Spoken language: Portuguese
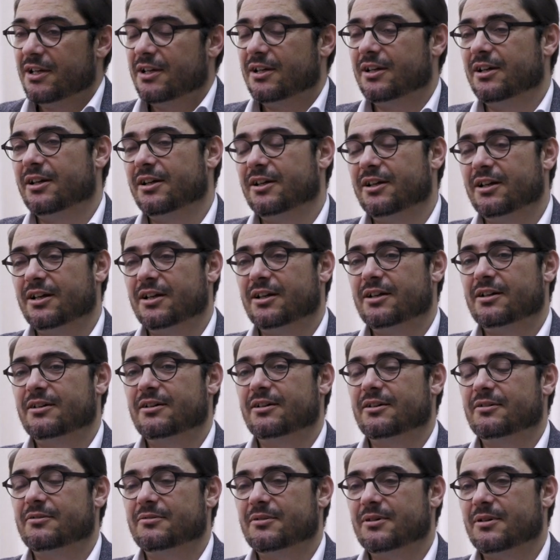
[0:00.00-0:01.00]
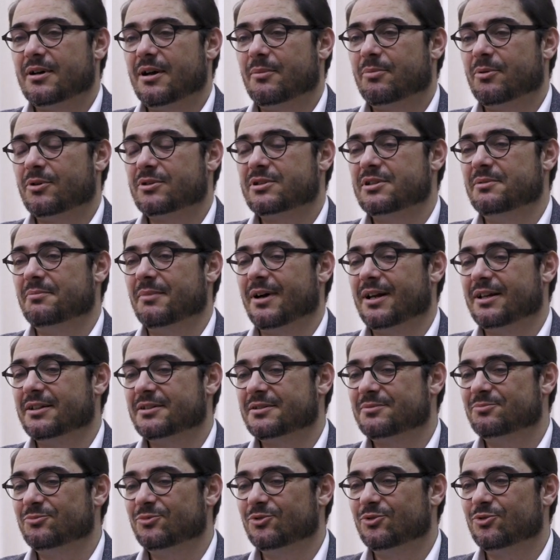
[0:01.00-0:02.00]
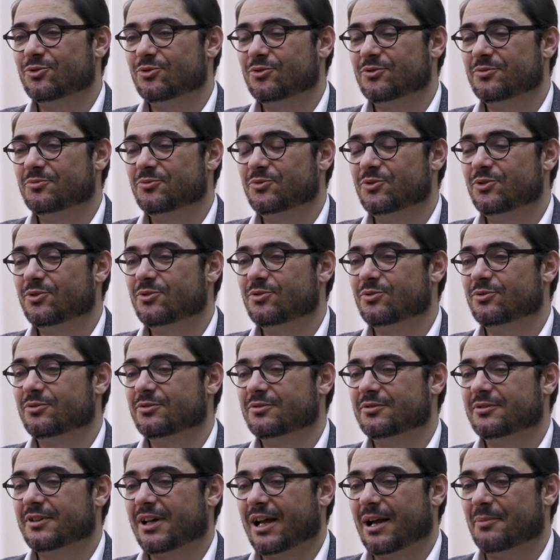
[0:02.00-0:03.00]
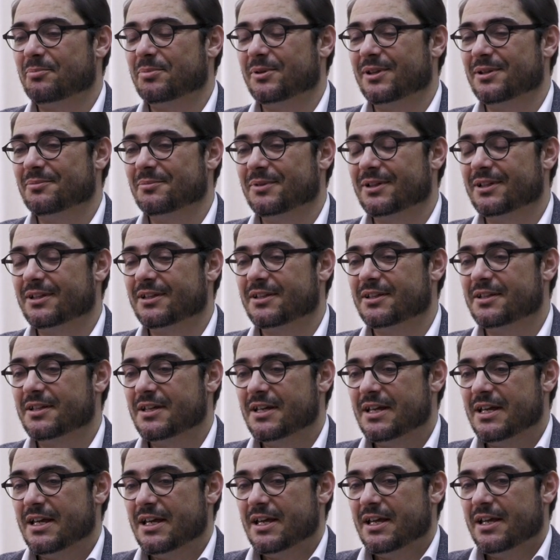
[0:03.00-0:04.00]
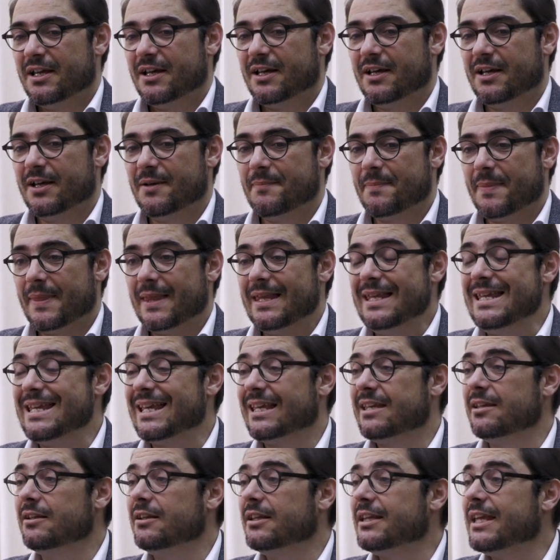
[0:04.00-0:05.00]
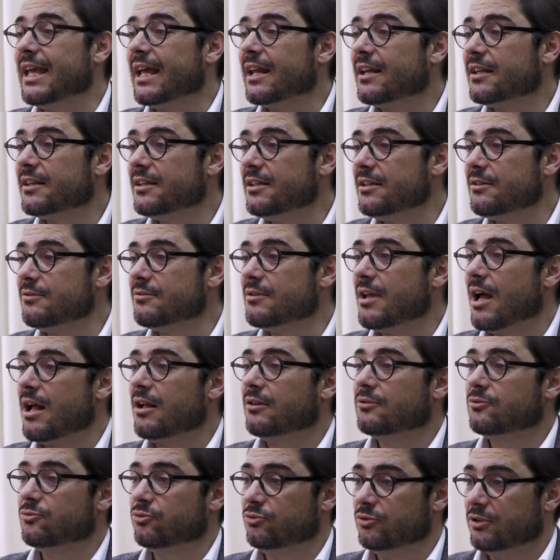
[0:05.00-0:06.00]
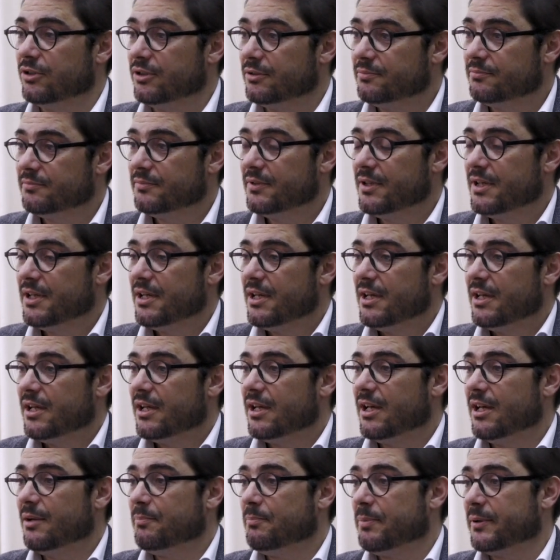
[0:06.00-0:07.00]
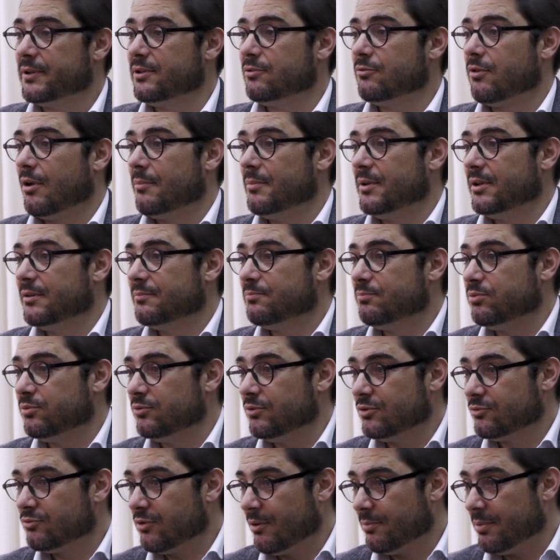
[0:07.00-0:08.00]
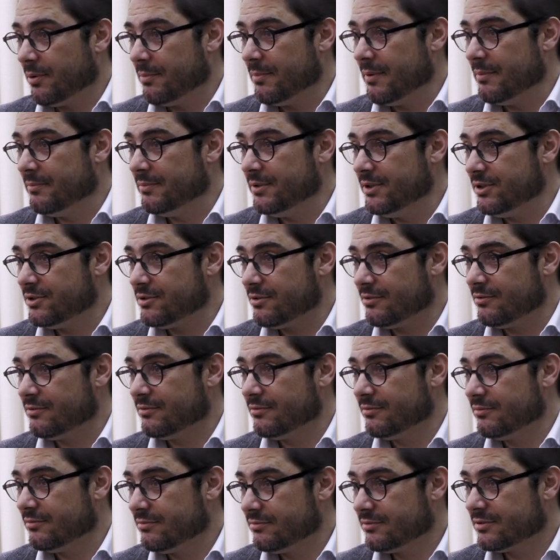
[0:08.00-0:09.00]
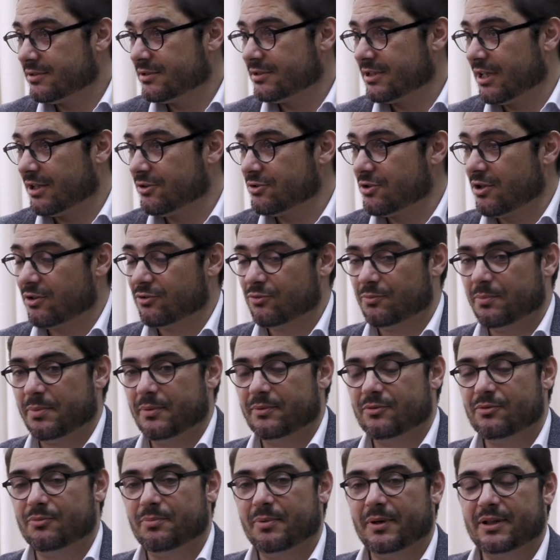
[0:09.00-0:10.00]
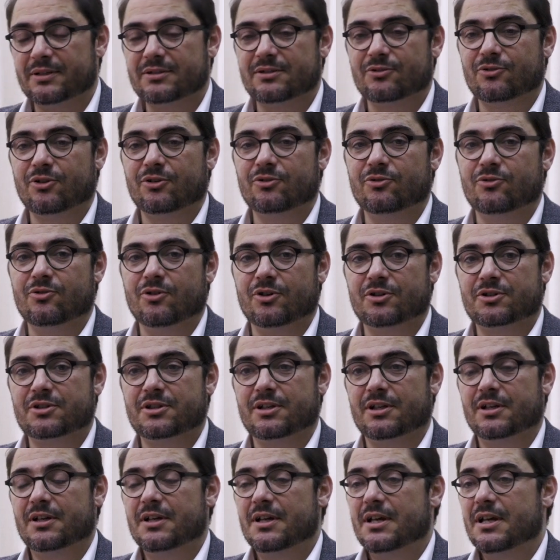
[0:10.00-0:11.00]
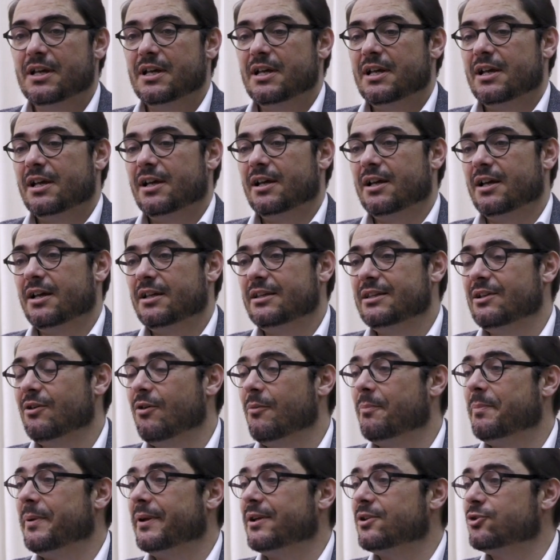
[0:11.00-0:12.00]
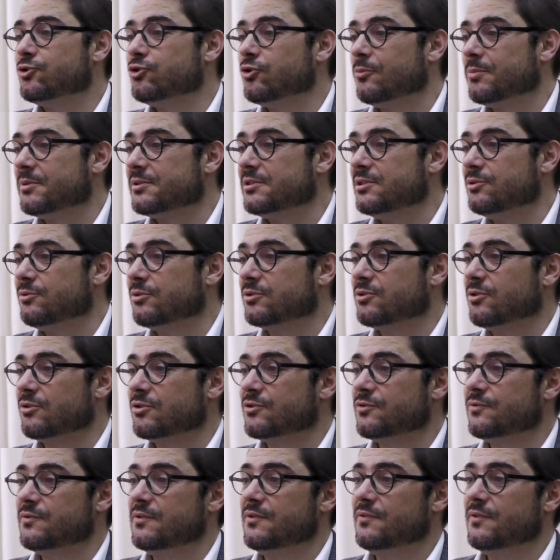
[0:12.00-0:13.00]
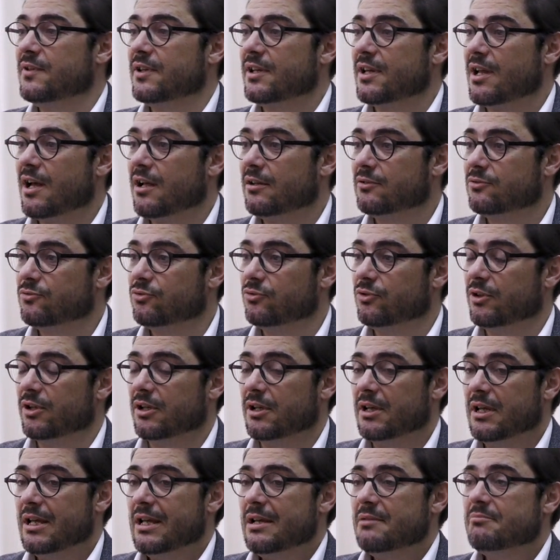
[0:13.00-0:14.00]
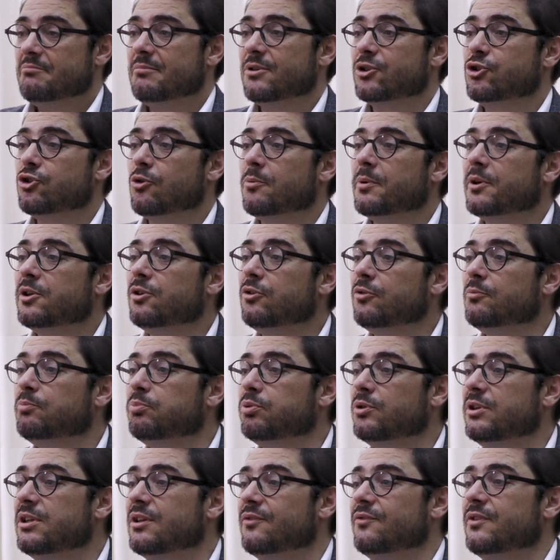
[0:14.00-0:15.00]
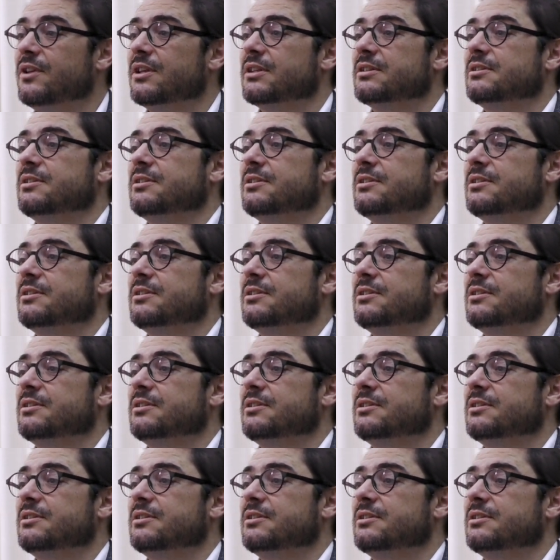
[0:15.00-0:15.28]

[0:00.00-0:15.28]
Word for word: uh, a aproximarem-se muito, muito rapidamente, um, ehm, e aquilo que era dito na altura eh, particularmente pelo atual Primeiro-Ministro, o secretário-geral do PS, António Costa, eh, não apenas sobre a situação que se vivia na altura, mas sobre aquilo que podia vir a